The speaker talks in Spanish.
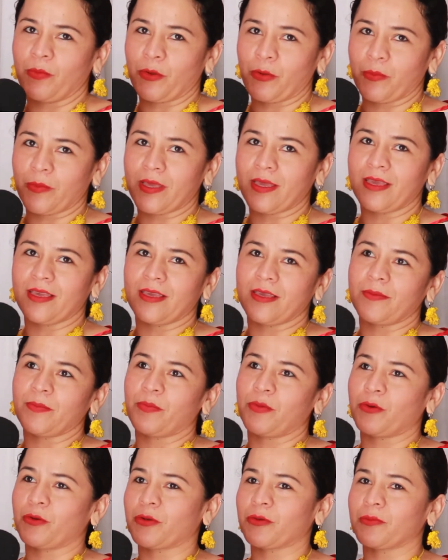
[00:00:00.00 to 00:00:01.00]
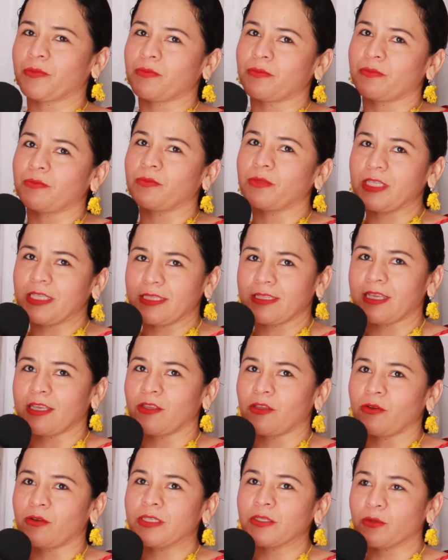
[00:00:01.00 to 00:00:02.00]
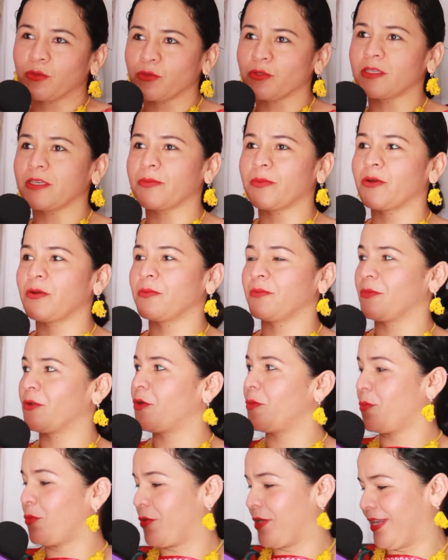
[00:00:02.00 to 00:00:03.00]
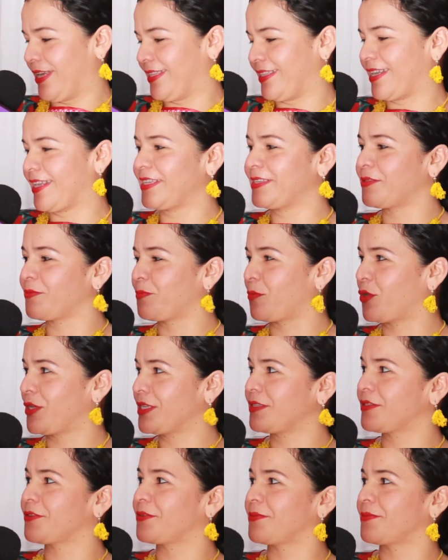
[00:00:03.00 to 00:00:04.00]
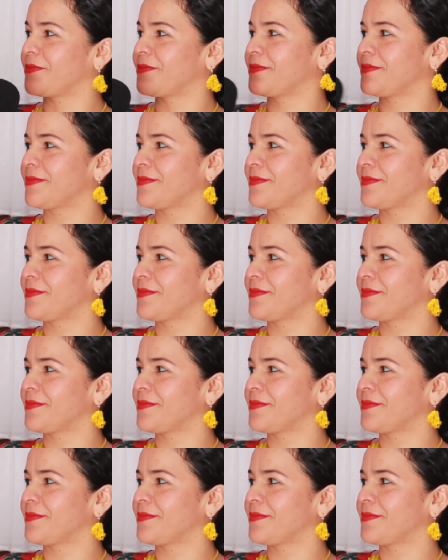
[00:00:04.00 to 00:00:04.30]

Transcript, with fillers: por mí y por un diseño exclusivo como el que traes puesto.